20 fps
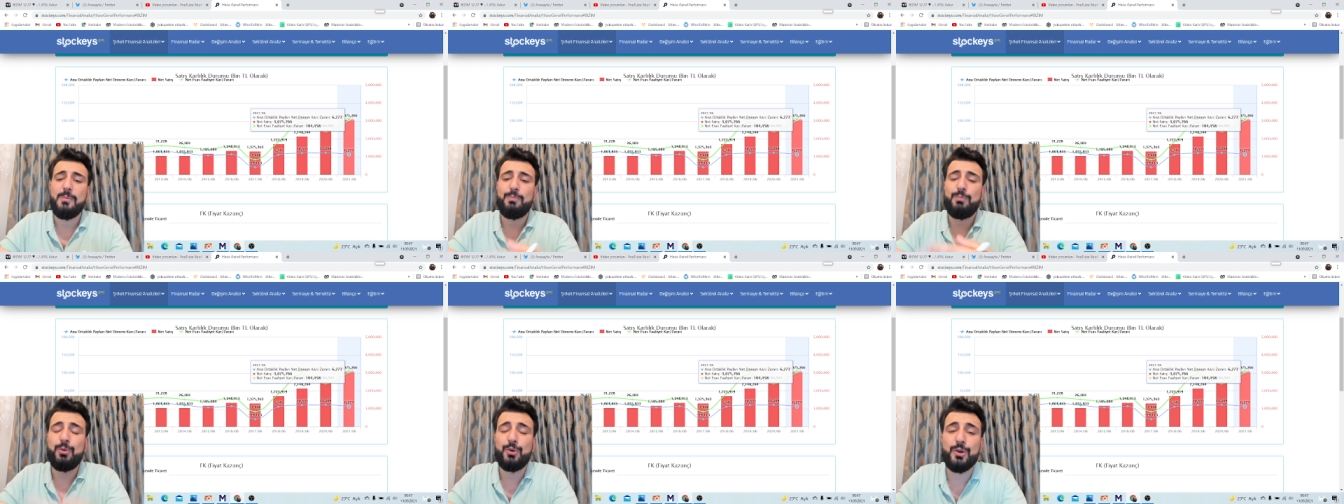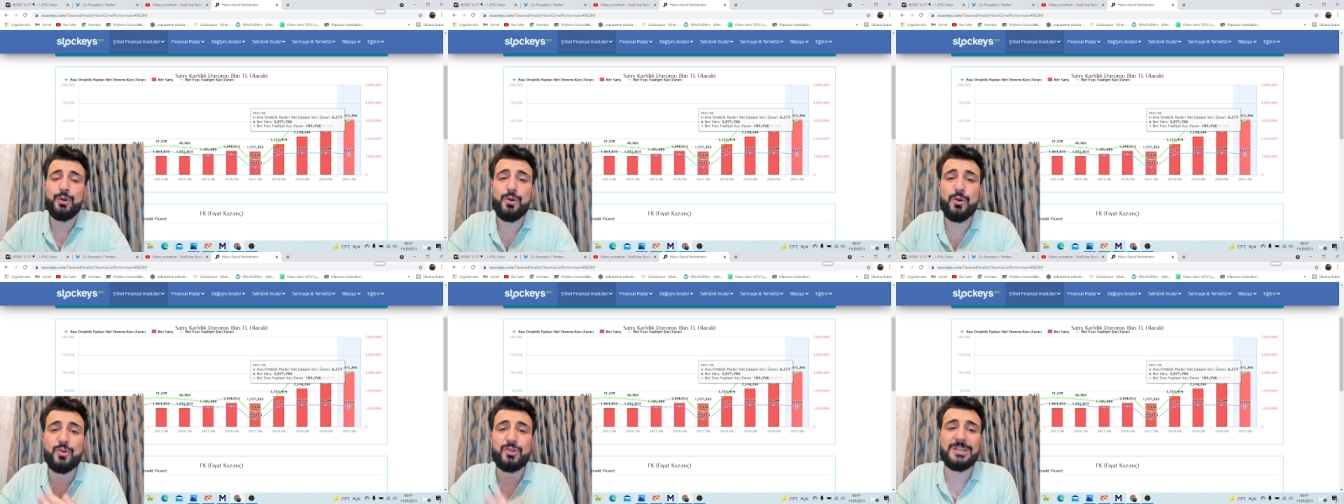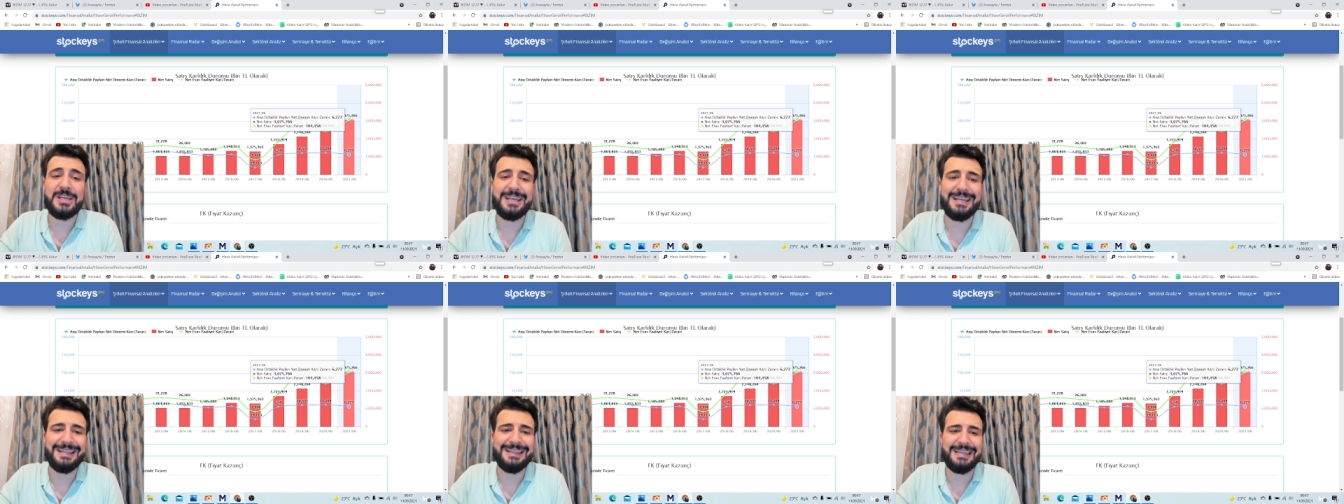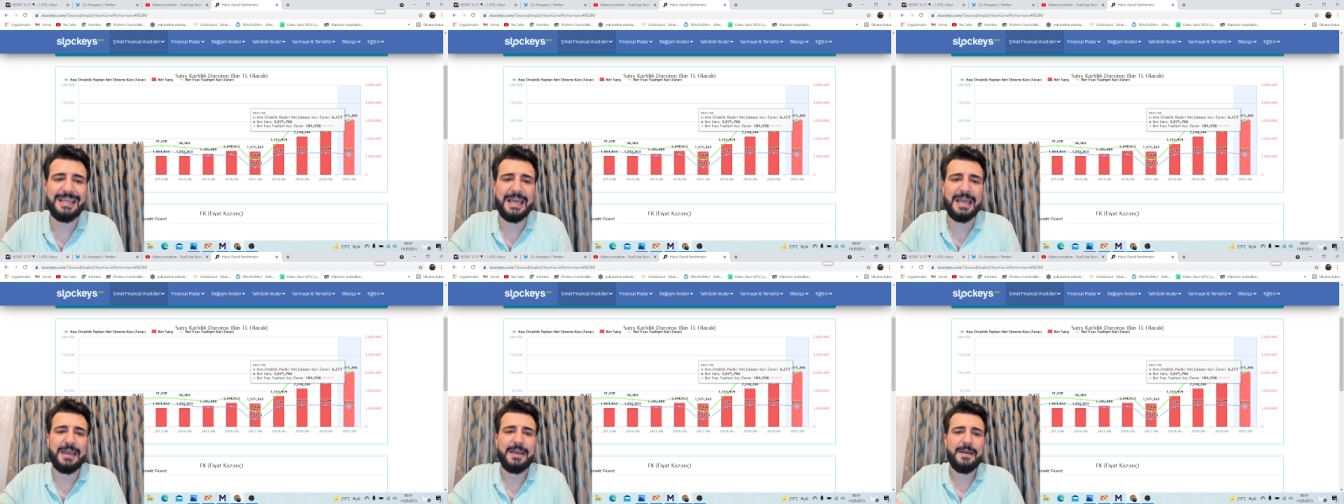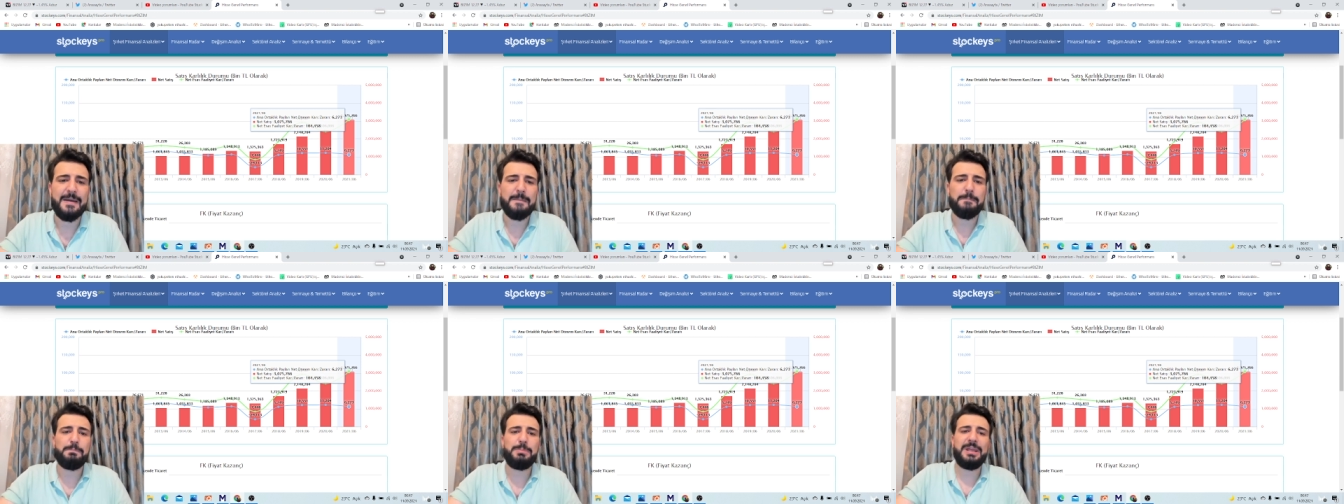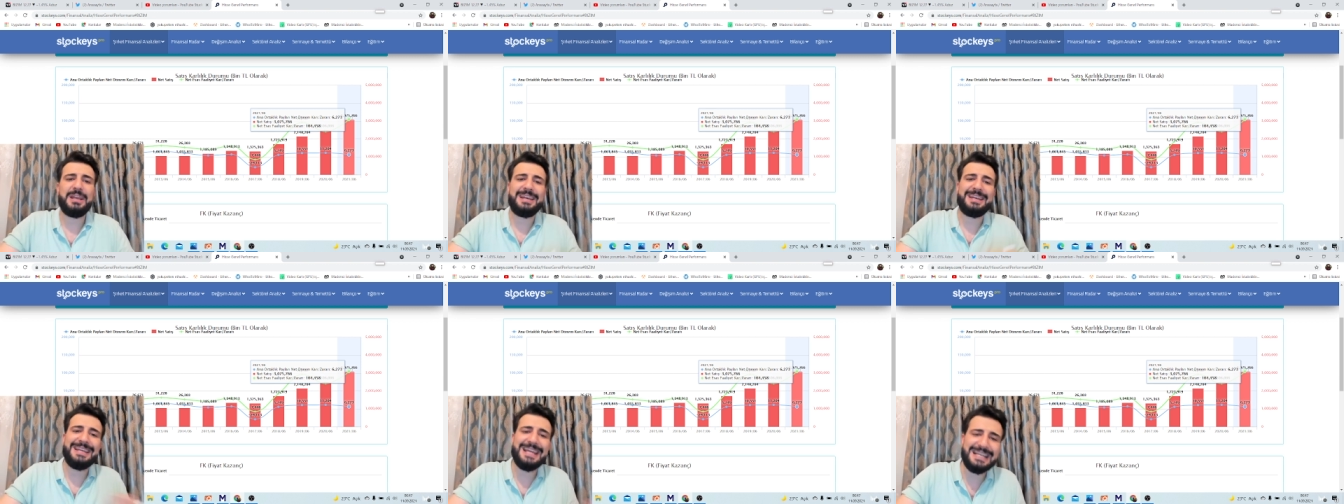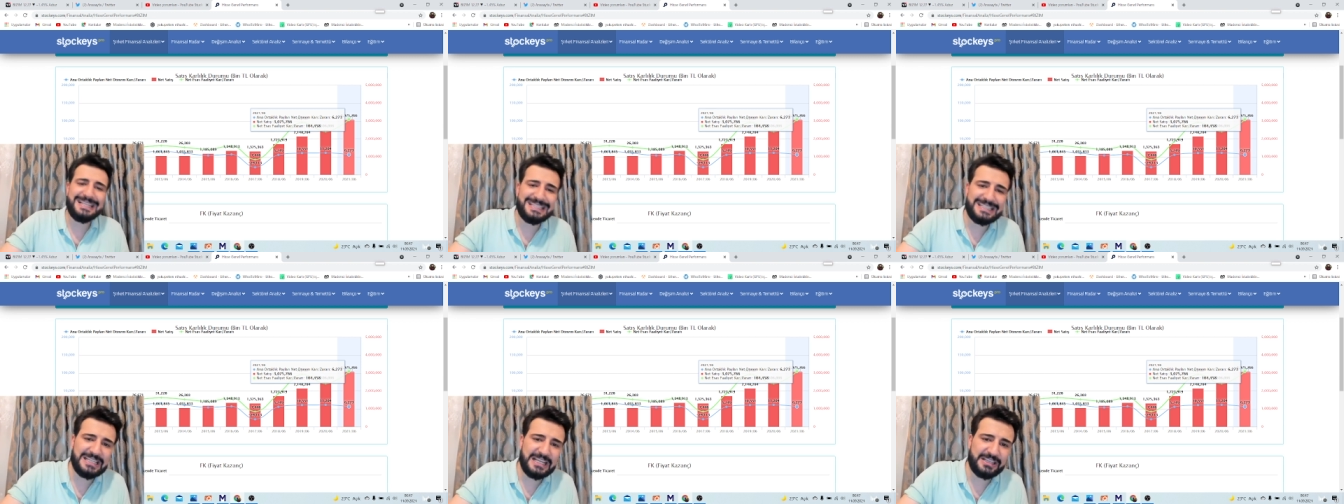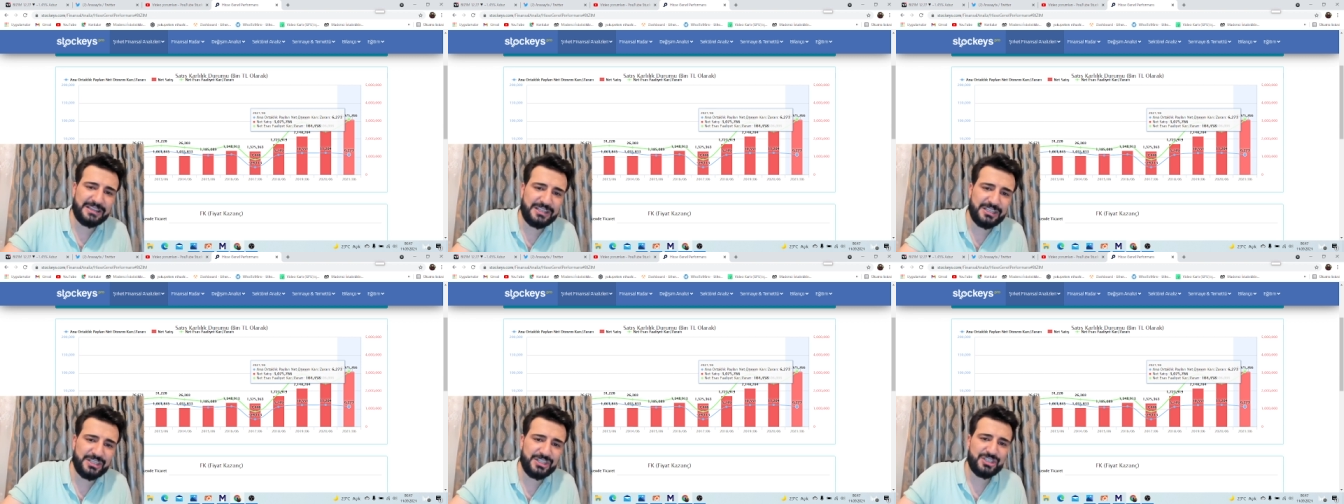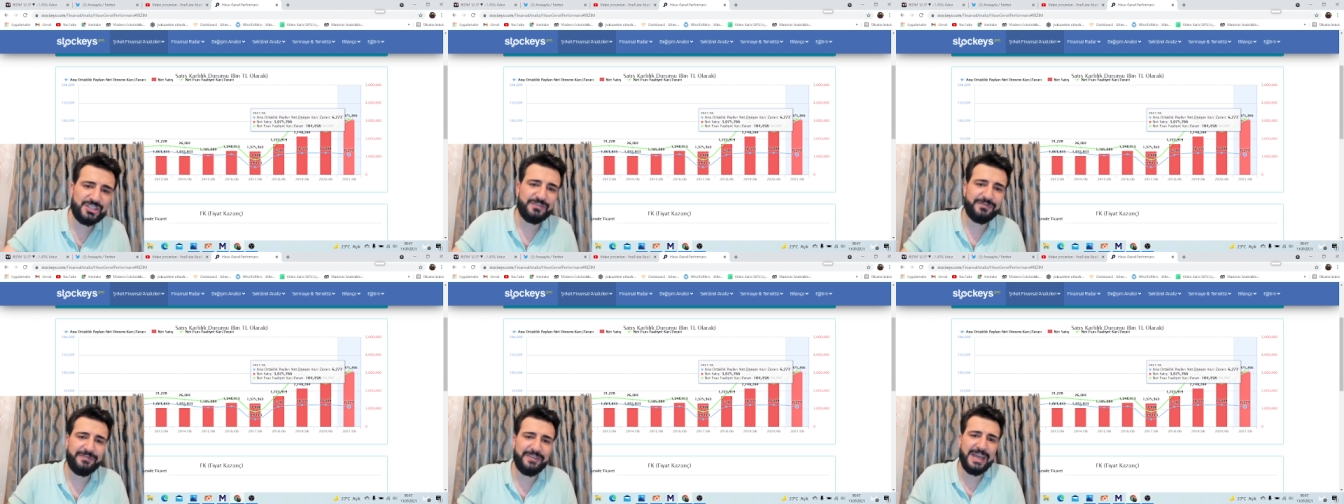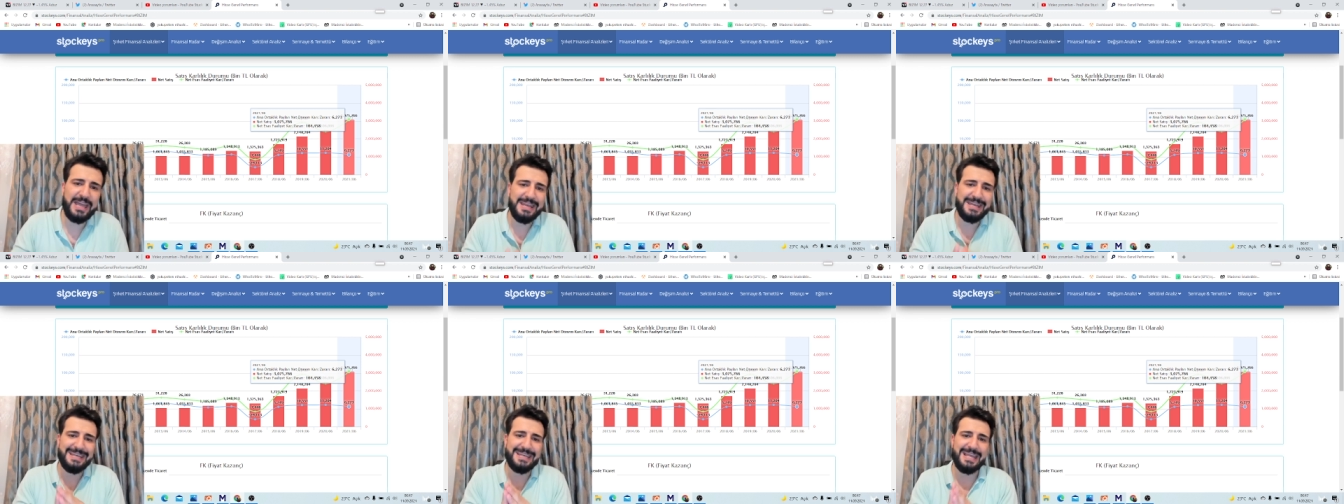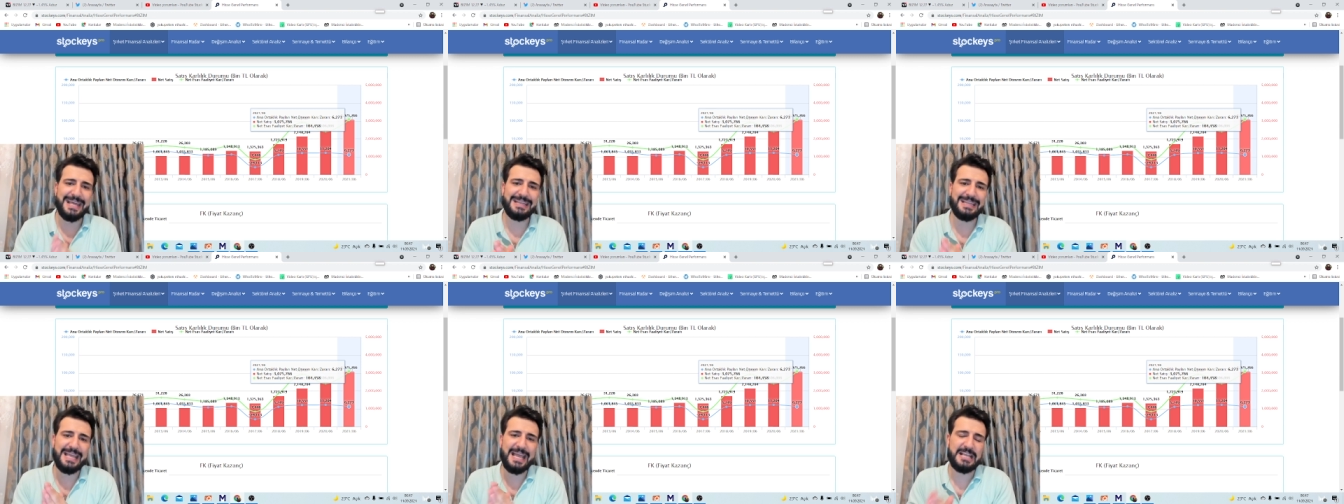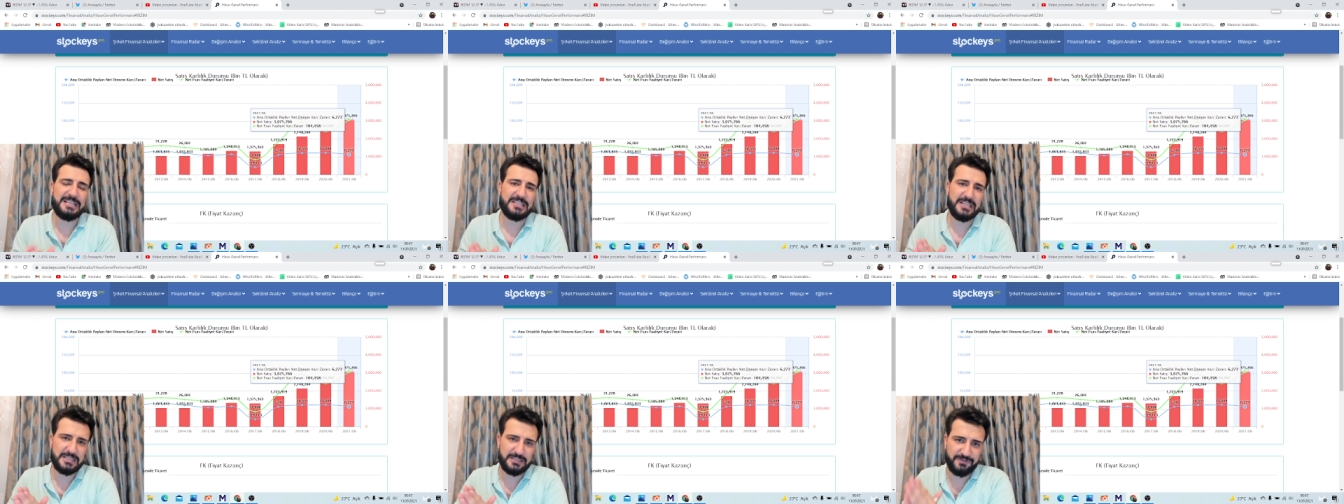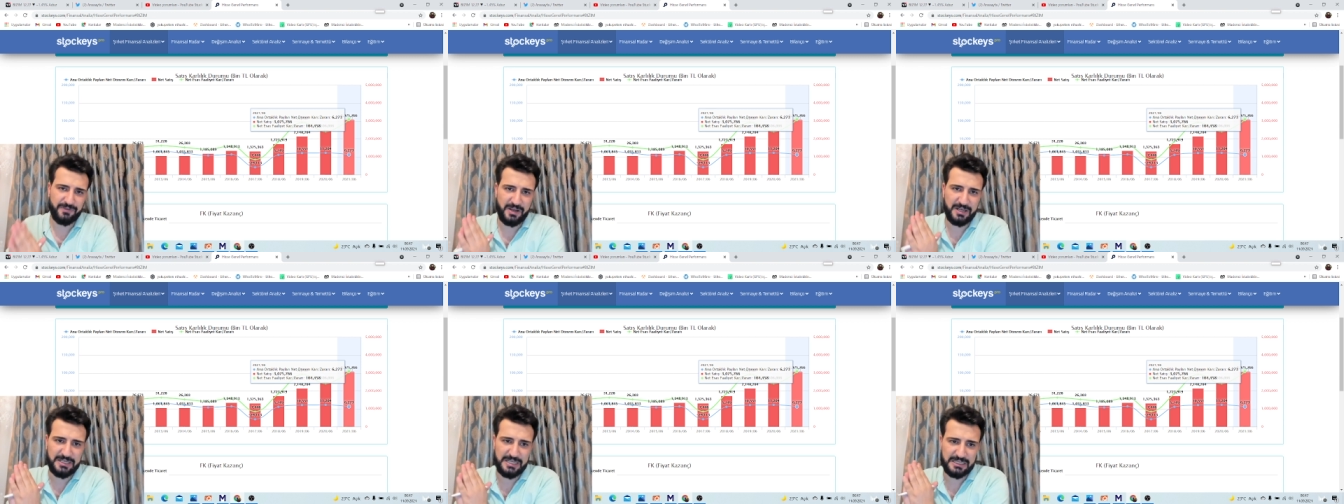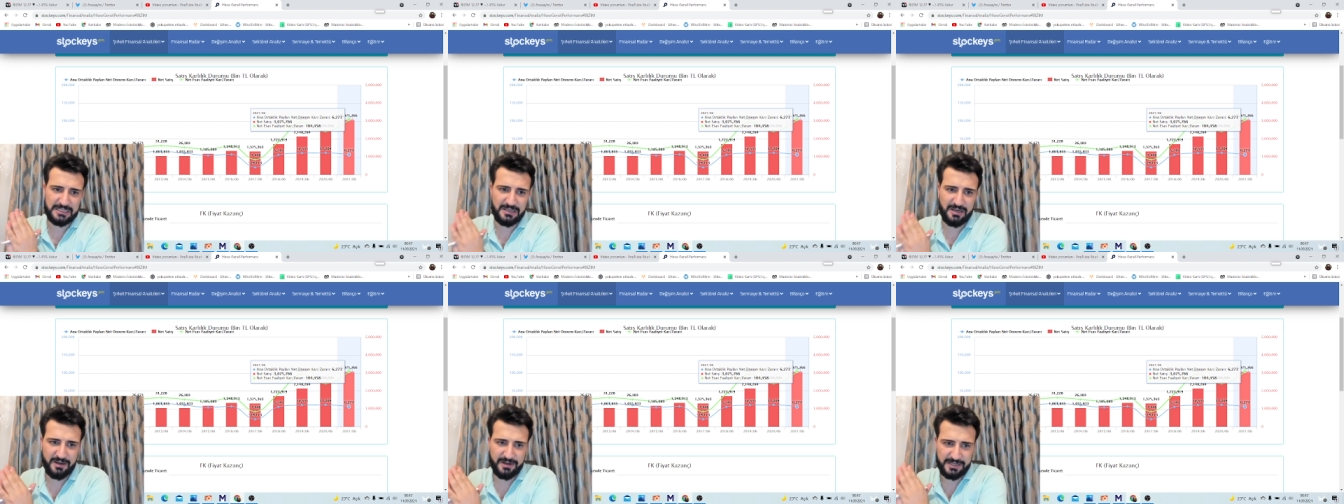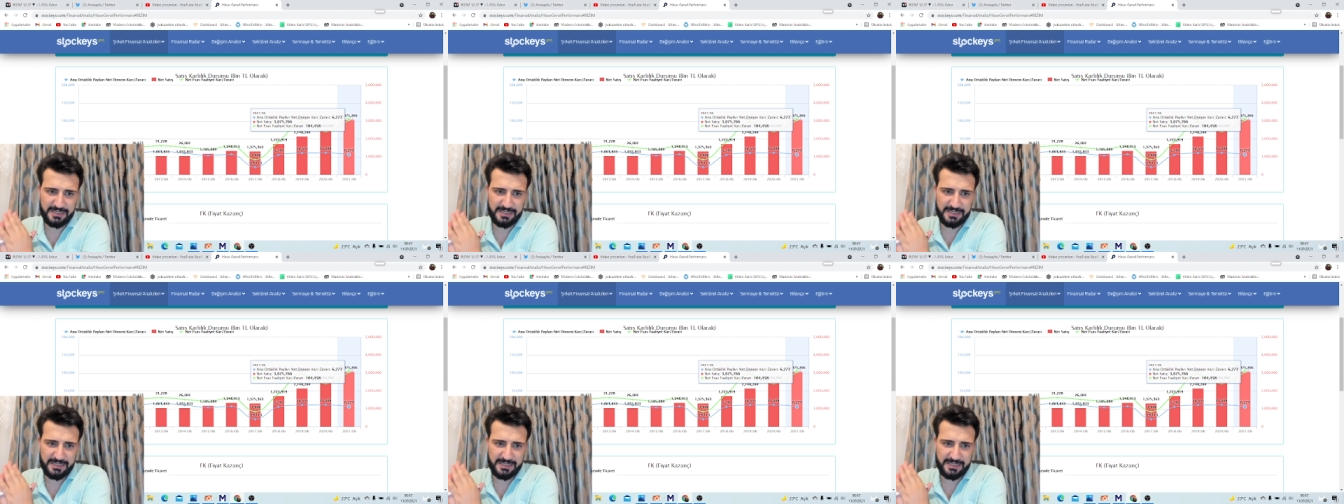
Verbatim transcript: bunun üzerinde bir net satış ve net esas faaliyet karı